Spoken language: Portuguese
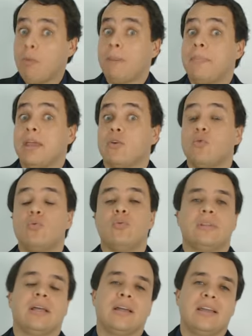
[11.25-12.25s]
a uma
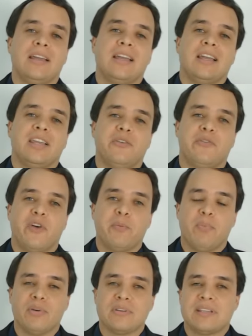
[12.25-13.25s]
pergunta que foi
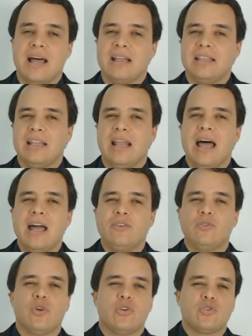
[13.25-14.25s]
postada lá
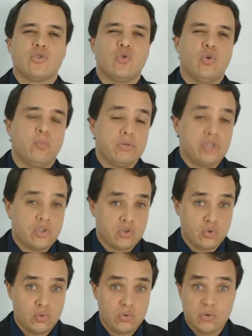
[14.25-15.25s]
no nosso grupo de
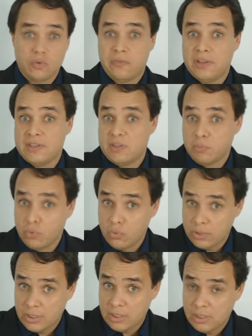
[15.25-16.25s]
estudos no
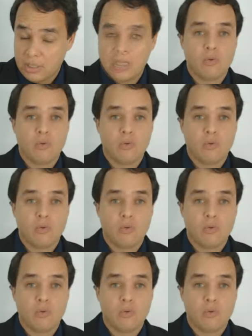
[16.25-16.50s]
Facebook.